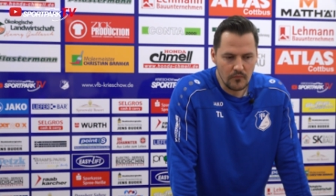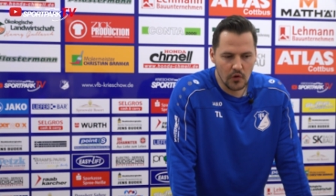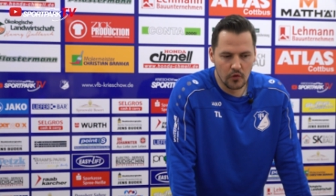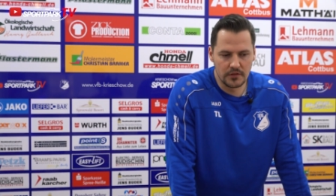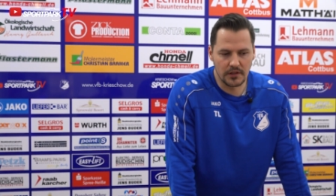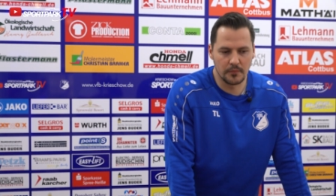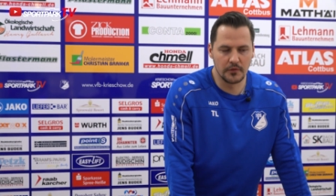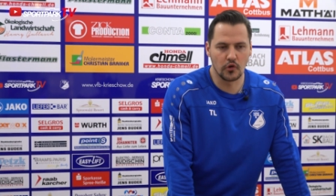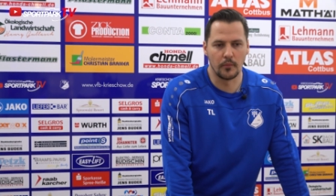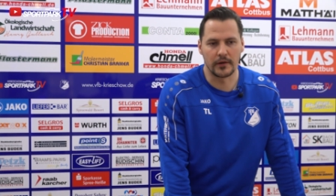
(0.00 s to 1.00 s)
Und äh,
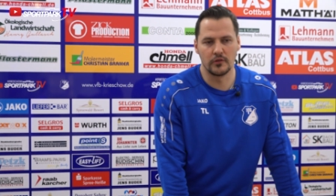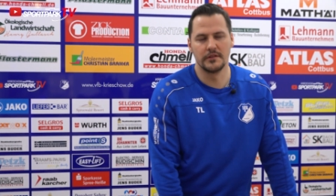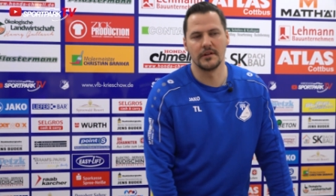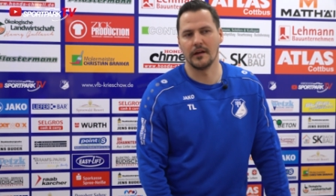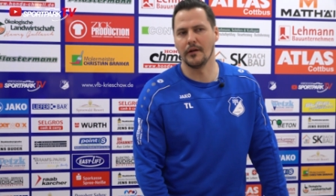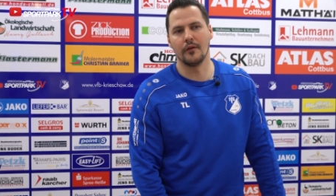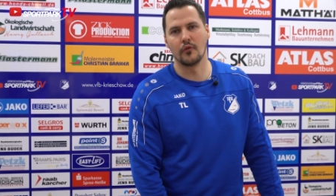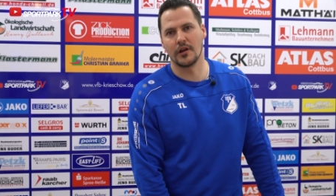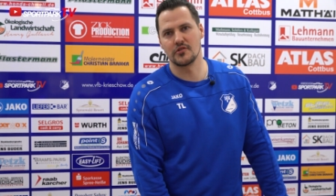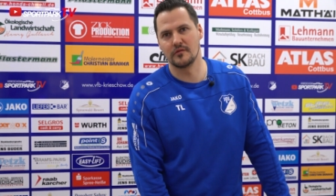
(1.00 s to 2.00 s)
mit Romano Linder ja,
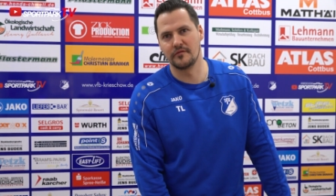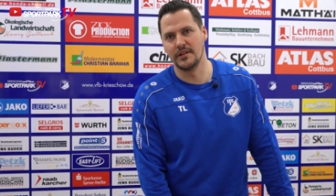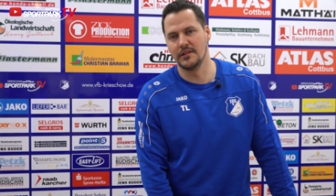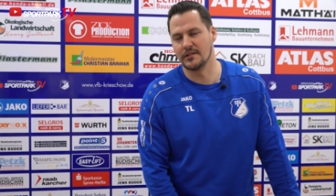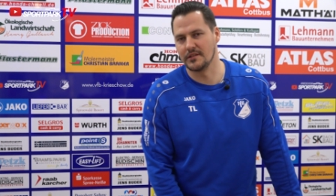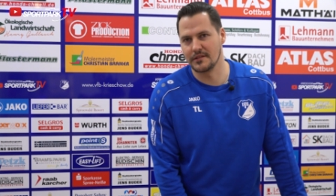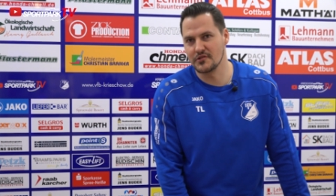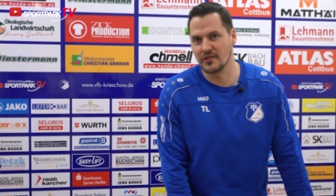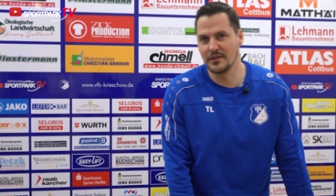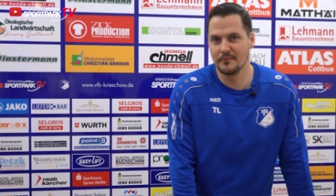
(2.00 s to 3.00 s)
wurde ja schon viel
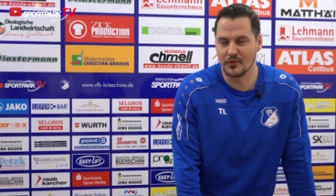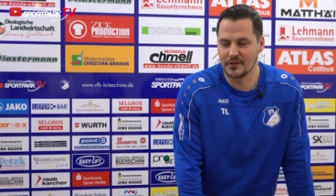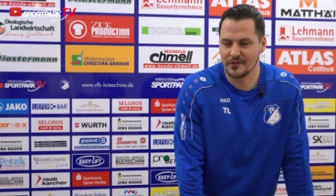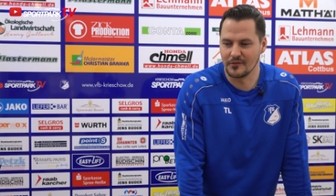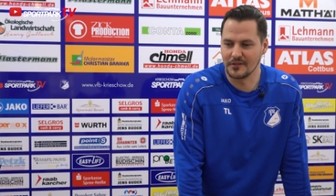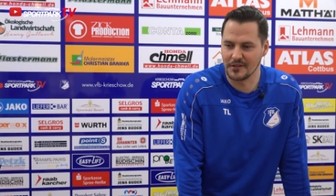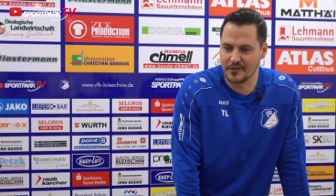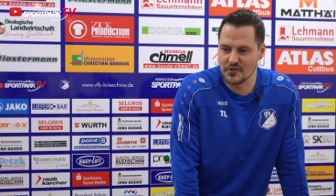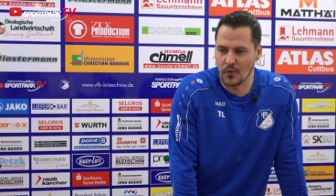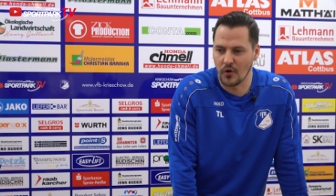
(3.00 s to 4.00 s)
geschrieben und, und äh,
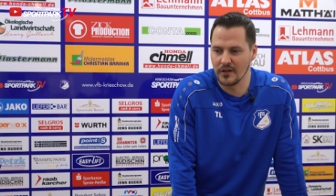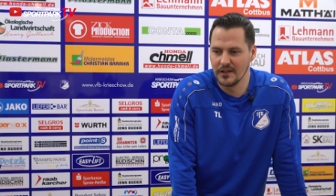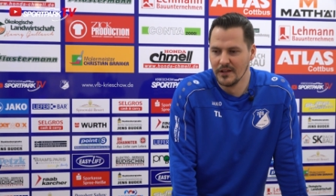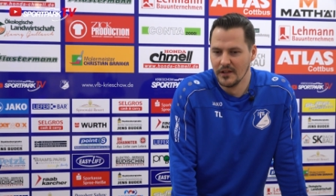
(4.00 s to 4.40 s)
gesprochen.